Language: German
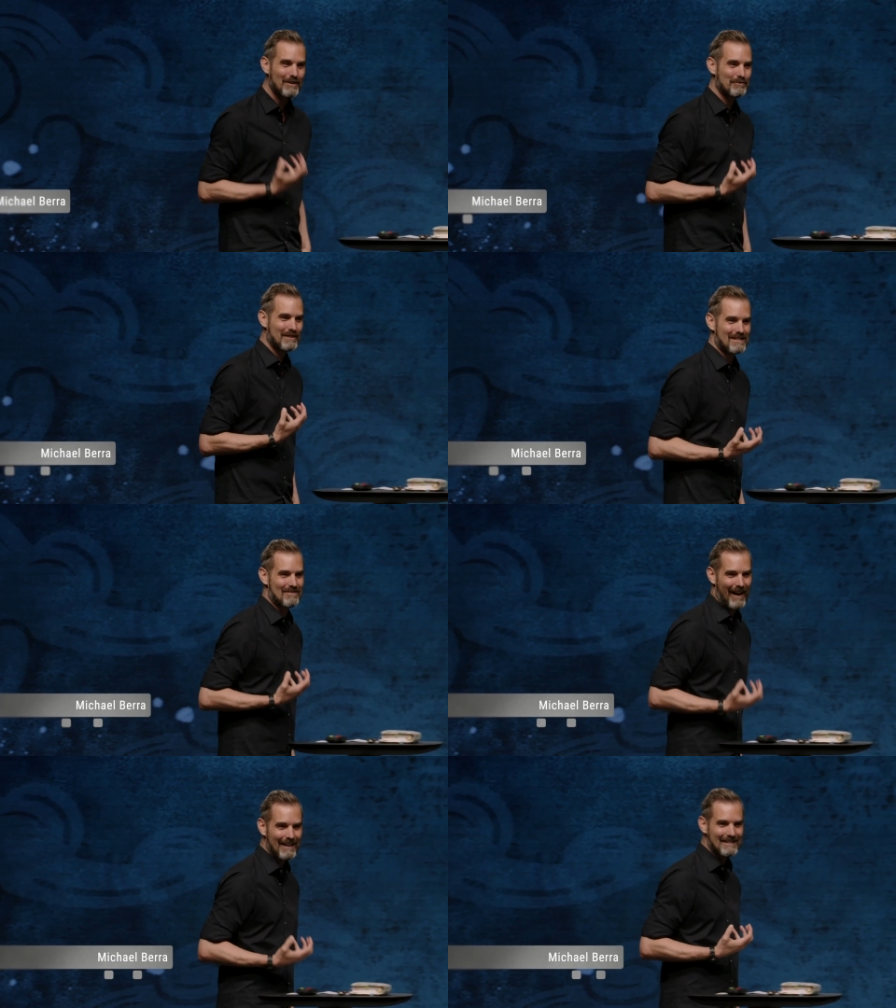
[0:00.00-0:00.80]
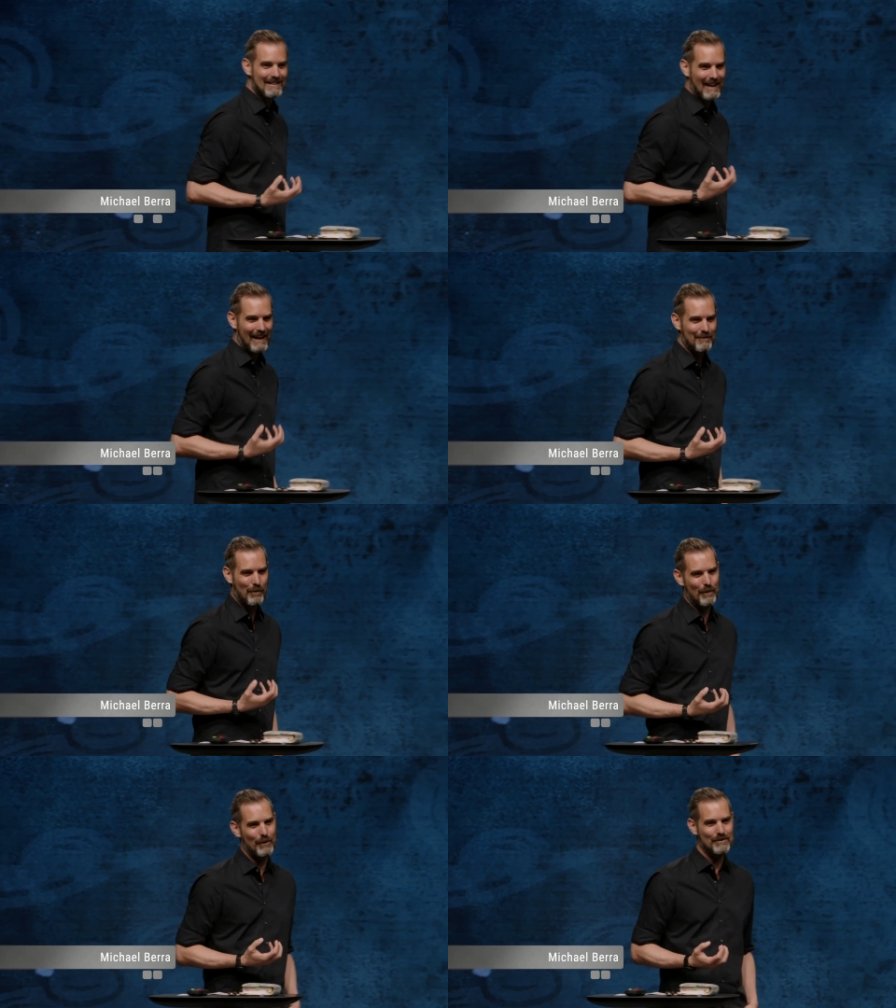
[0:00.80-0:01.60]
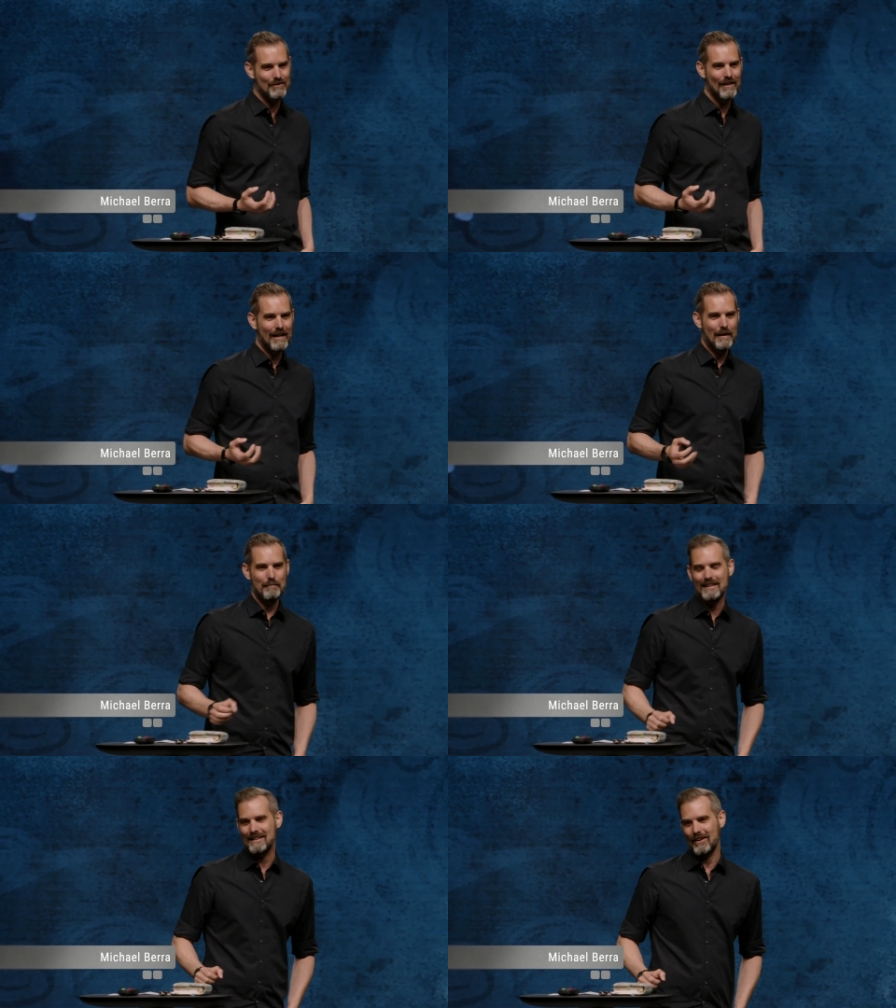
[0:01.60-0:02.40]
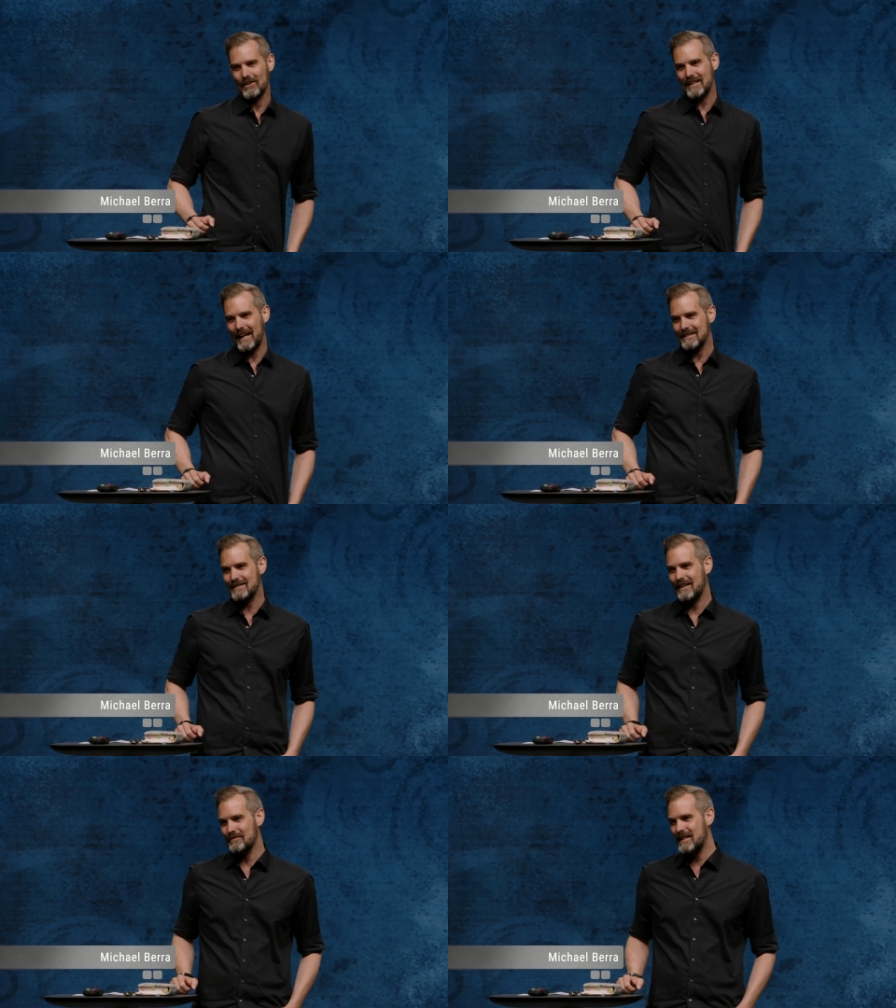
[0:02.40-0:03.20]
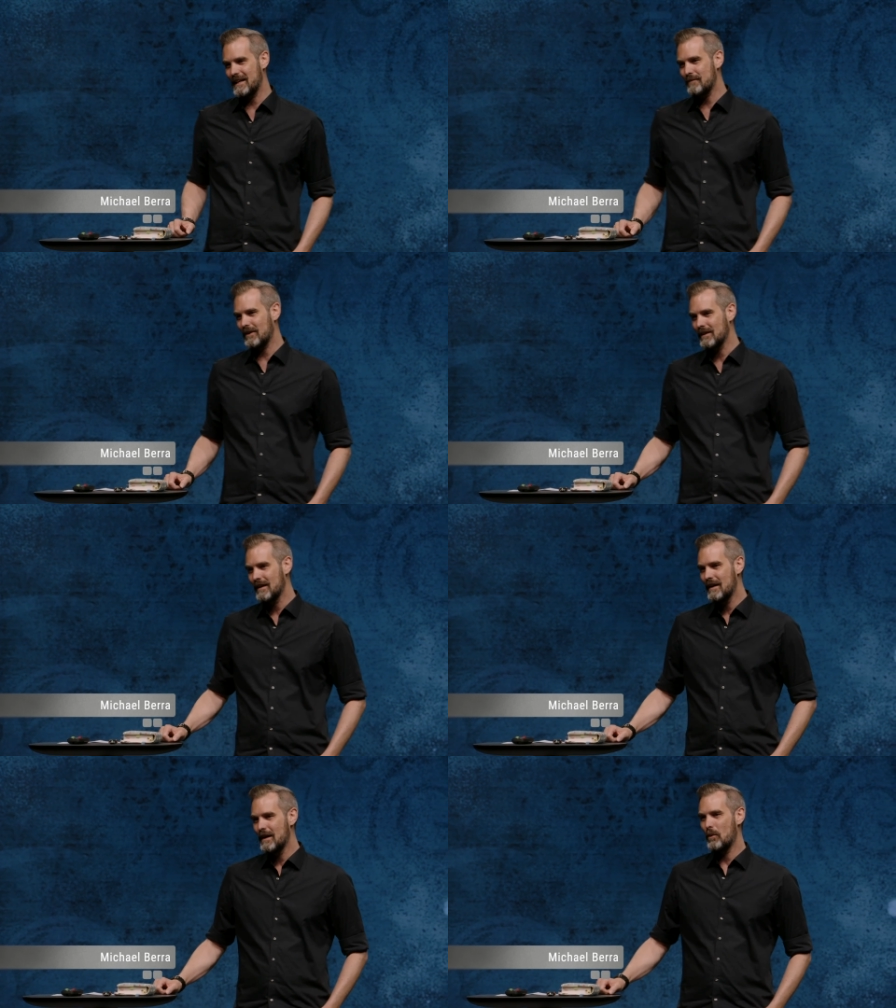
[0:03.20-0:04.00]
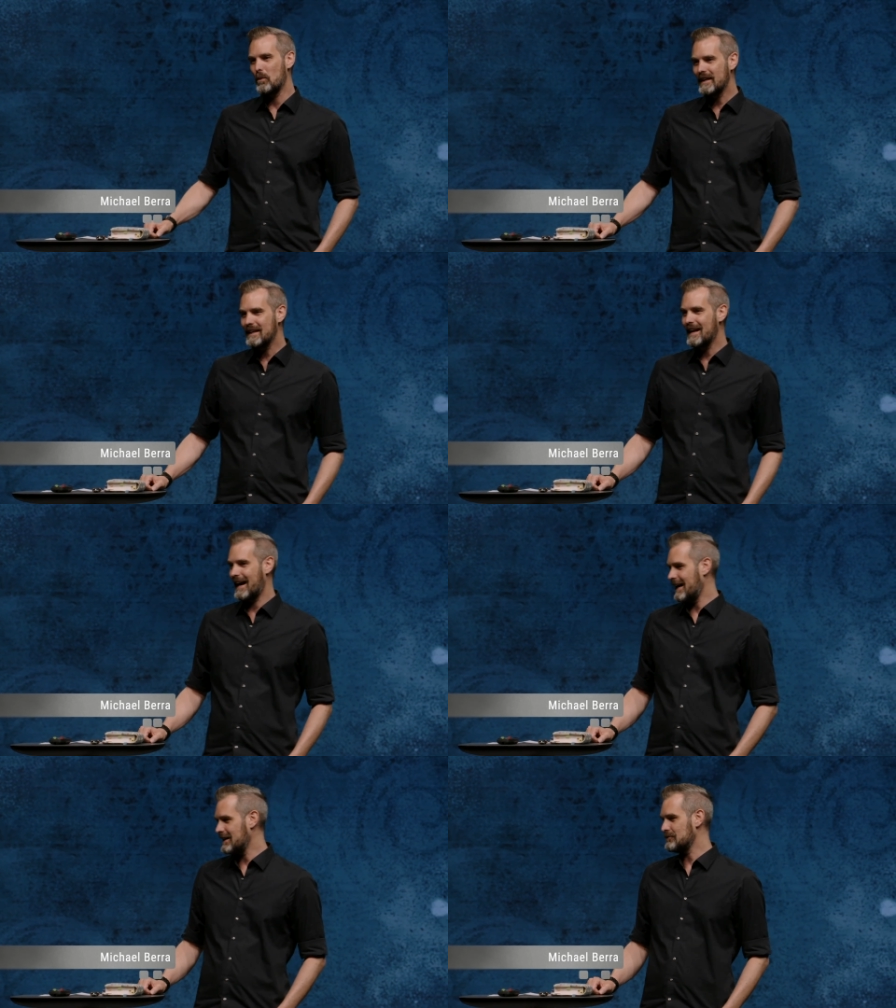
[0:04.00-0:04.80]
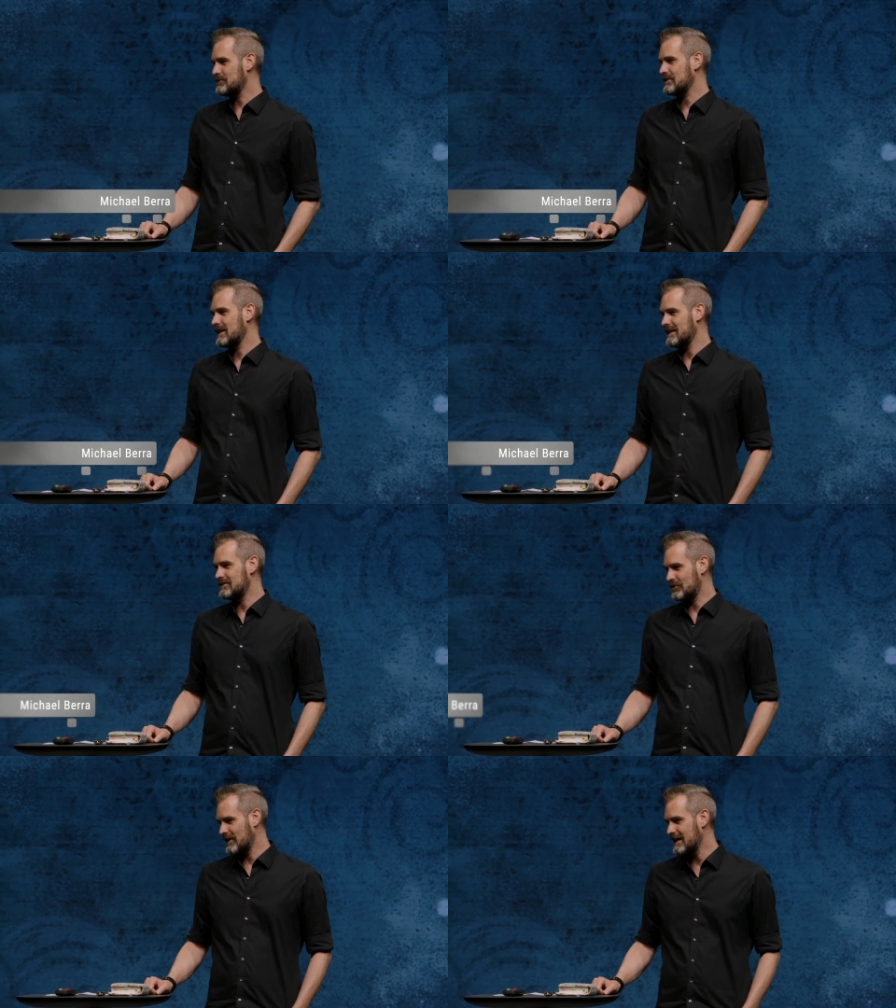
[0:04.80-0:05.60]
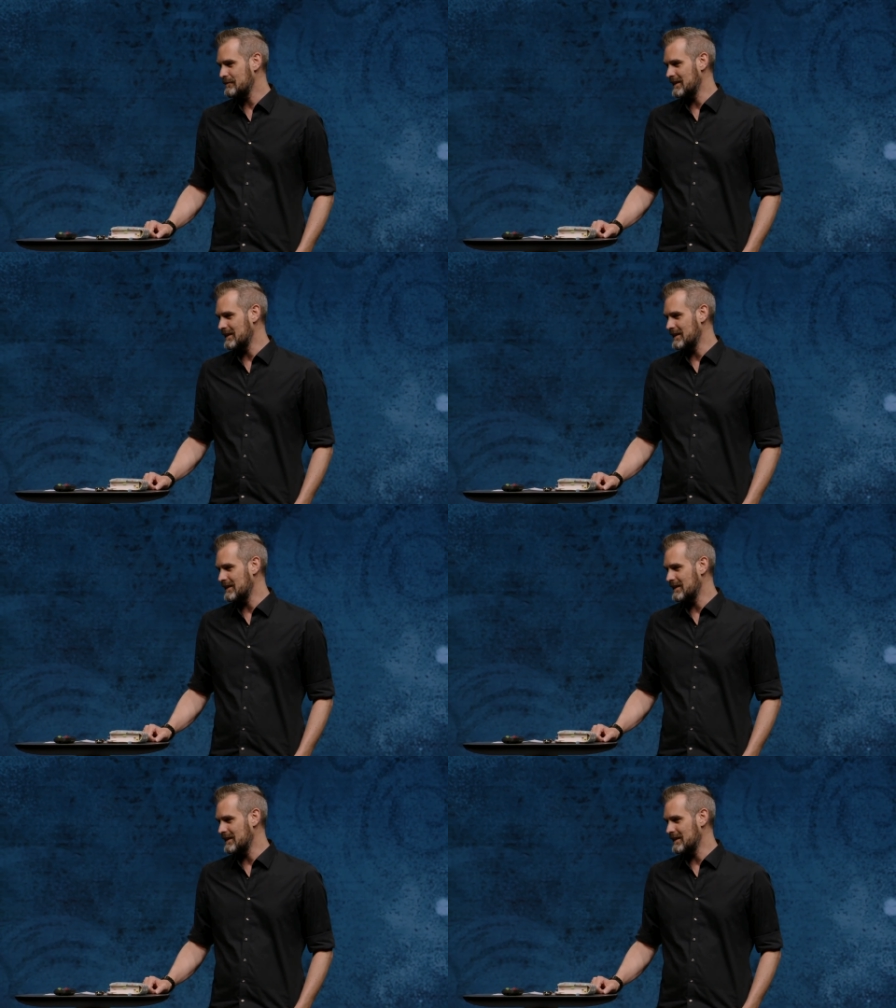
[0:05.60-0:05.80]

auf den zweiten Teil, wo wir heute miteinander haben zu dem Thema We Have a Dream.